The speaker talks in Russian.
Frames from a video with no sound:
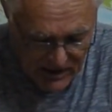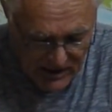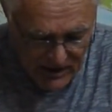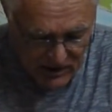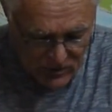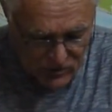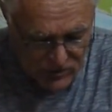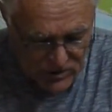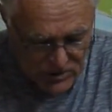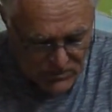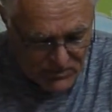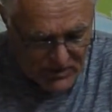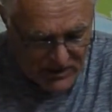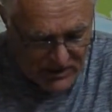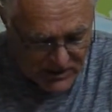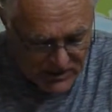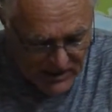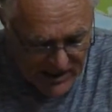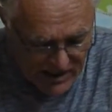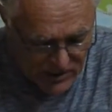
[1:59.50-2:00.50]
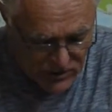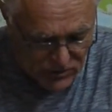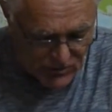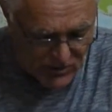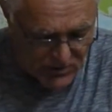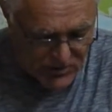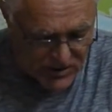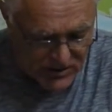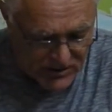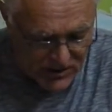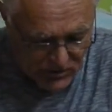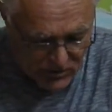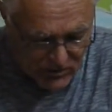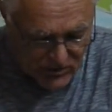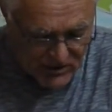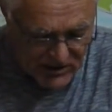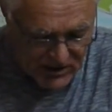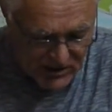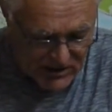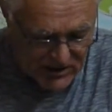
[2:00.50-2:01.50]
то есть передачу в
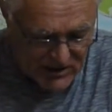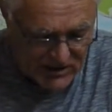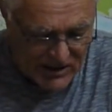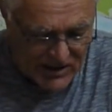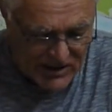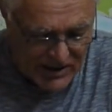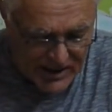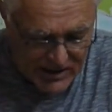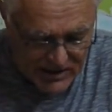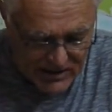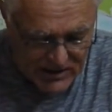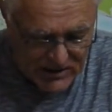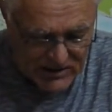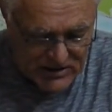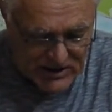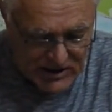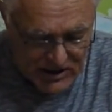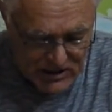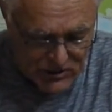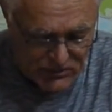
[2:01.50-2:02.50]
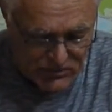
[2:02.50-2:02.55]
общенародное достояние средств